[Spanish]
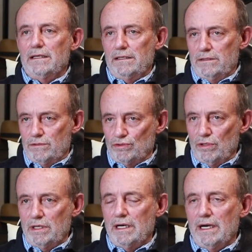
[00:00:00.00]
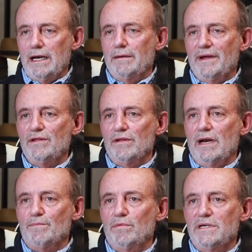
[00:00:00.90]
eh, sobre todo en medio de
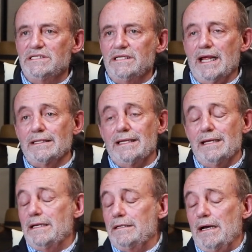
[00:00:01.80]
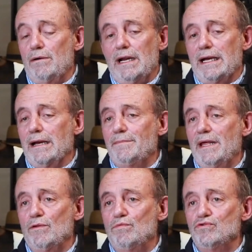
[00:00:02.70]
la publicidad, que ahora ha
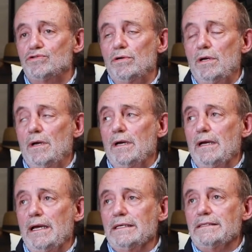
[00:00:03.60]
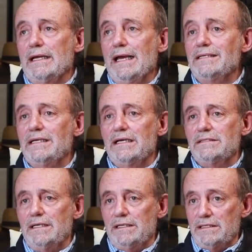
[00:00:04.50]
cambiado mucho, este,
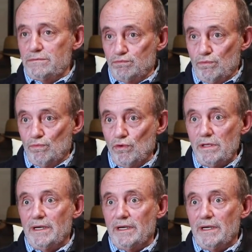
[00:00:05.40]
es, muy